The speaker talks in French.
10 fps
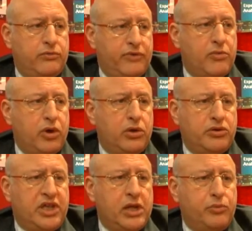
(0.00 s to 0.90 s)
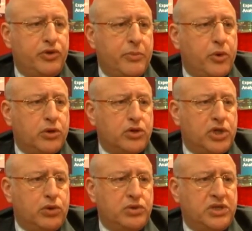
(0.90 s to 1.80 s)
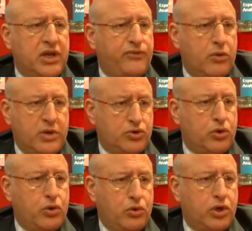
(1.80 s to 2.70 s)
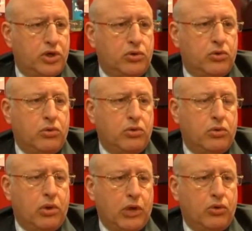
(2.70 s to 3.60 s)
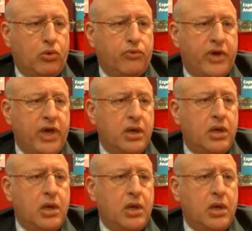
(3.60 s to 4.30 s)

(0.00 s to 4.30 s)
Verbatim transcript: vraiment ce qui est le plus important chez nous, c'est la formation que l'on donne à nos, à nos confrères